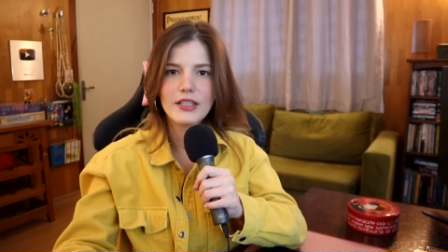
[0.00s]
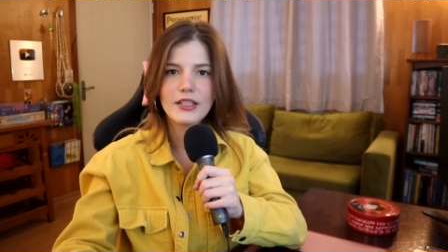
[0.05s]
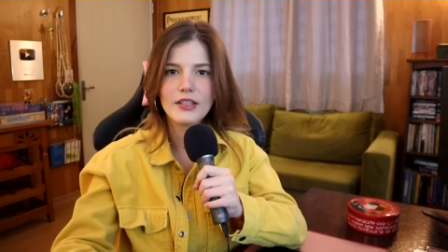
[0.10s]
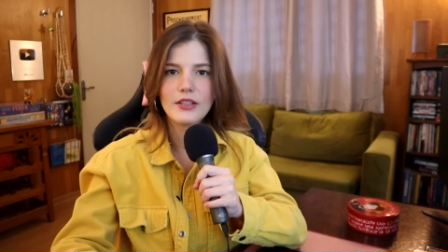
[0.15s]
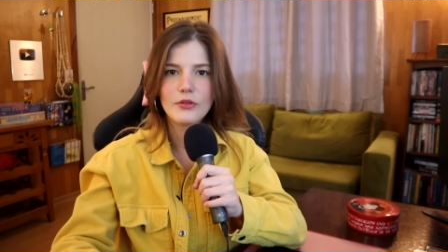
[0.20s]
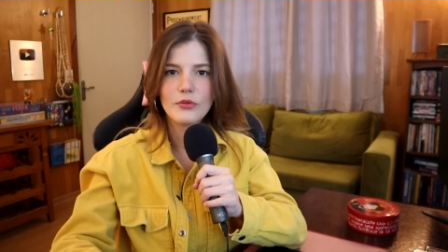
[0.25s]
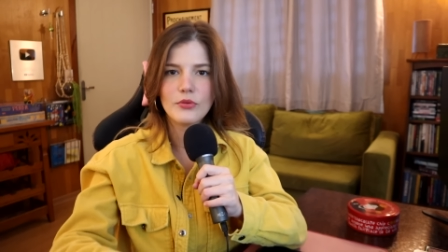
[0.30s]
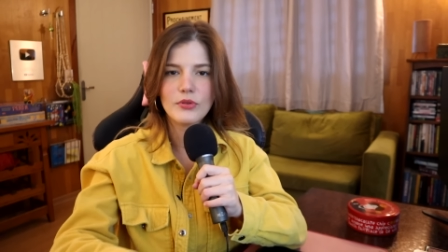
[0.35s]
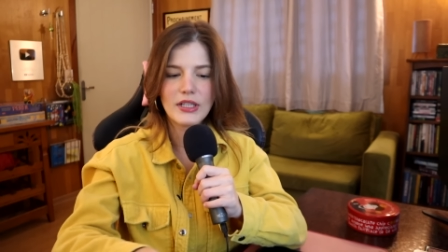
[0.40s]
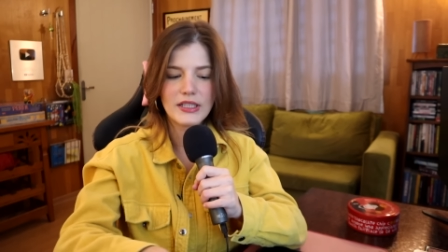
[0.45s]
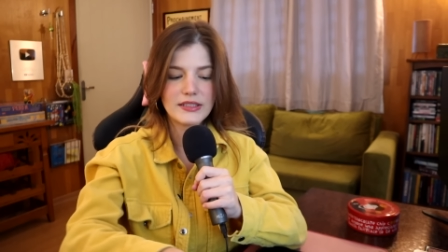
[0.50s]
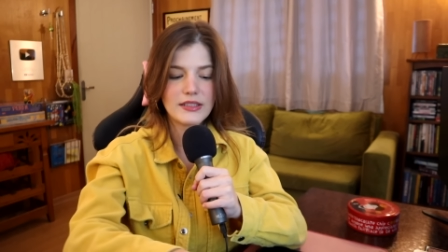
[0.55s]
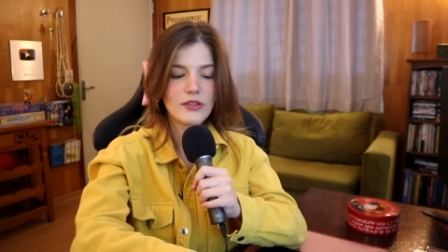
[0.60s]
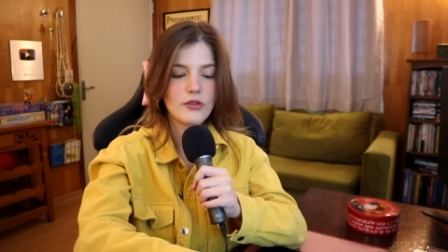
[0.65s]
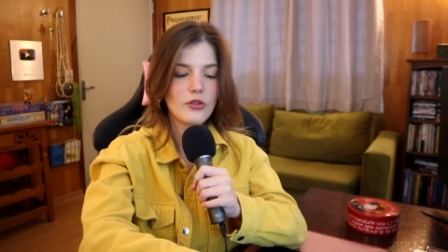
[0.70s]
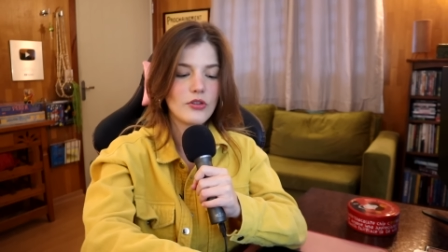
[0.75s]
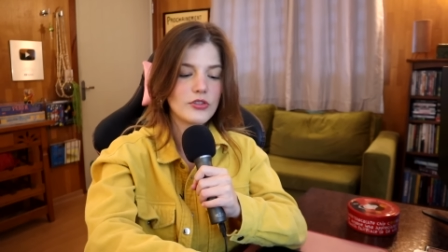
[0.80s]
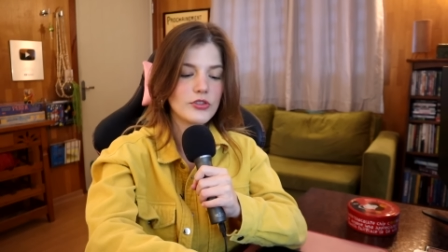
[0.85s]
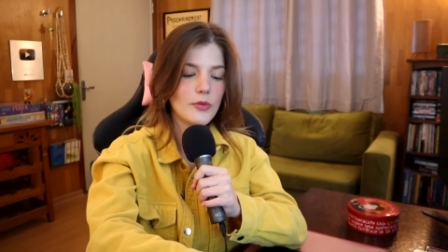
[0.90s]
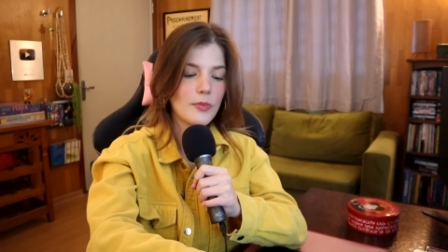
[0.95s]
que o
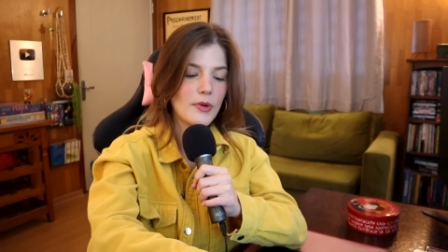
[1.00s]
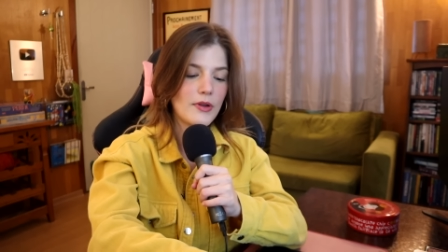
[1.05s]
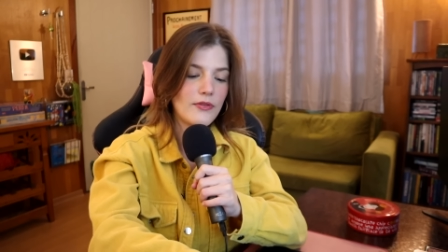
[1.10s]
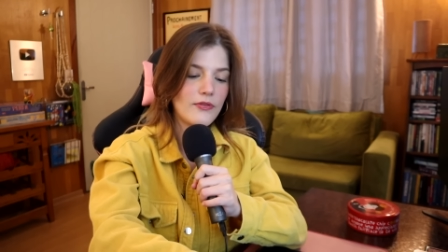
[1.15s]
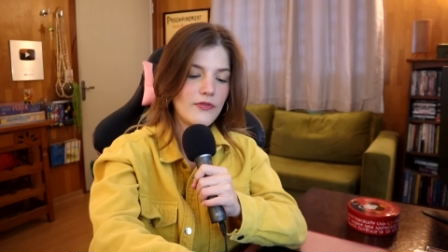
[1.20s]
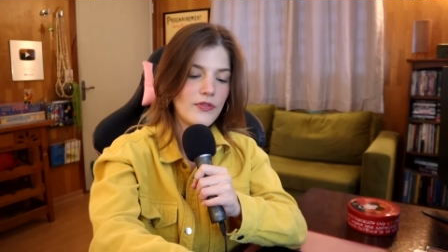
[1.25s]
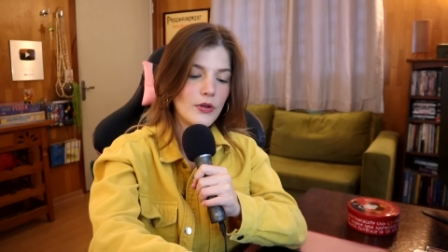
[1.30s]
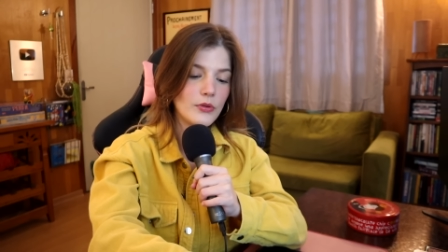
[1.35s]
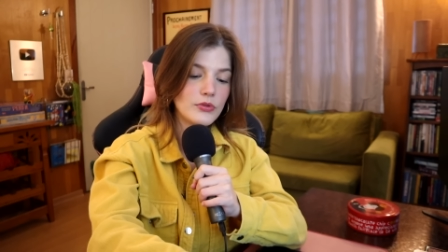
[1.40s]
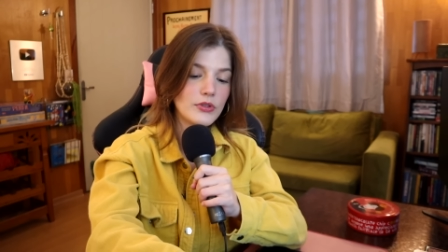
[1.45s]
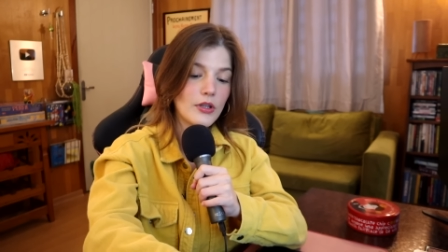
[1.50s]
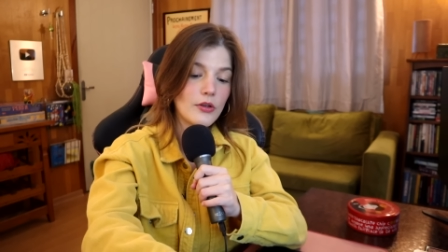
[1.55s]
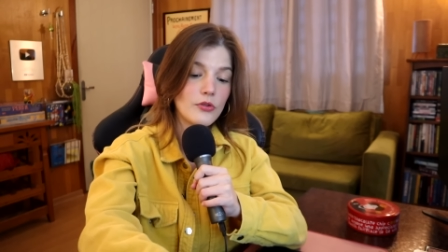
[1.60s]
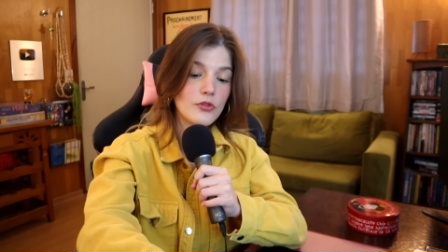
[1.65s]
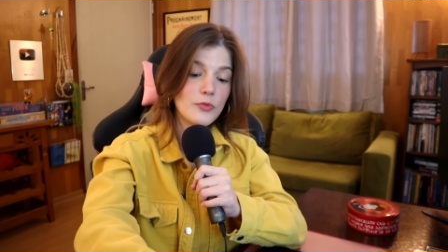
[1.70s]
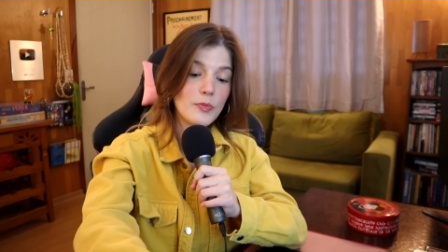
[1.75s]
caçador que sobreviveu tá no